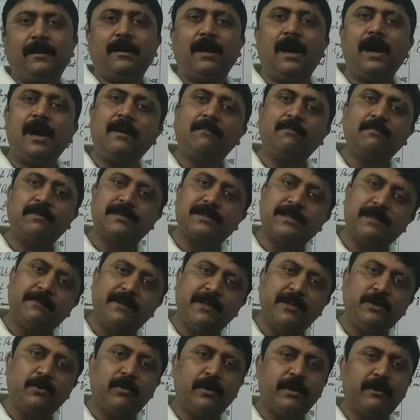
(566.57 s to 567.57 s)
काम
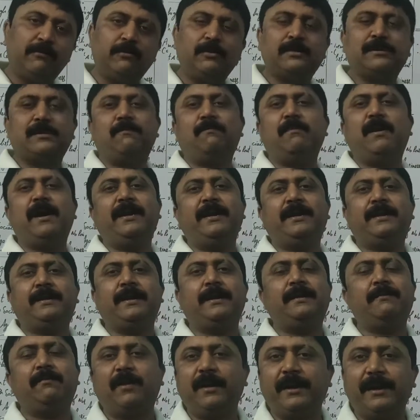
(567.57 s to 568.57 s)
सभी जो है वो
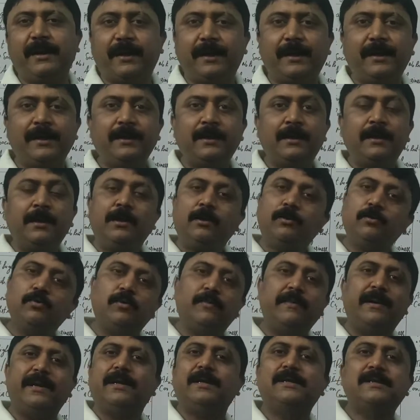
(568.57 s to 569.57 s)
सम्मानित है बड़े हैं
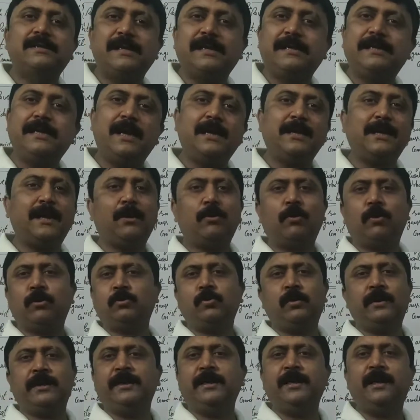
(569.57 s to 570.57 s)
जो मेहनत से किया जा रहा है
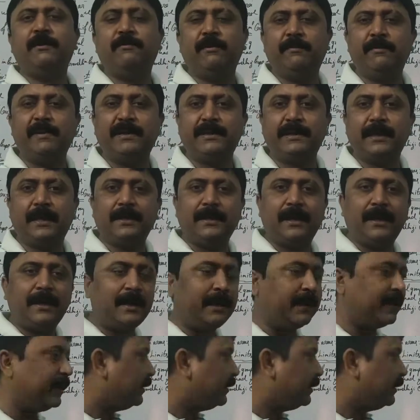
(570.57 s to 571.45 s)
और जो लीगल वे में किया जा रहा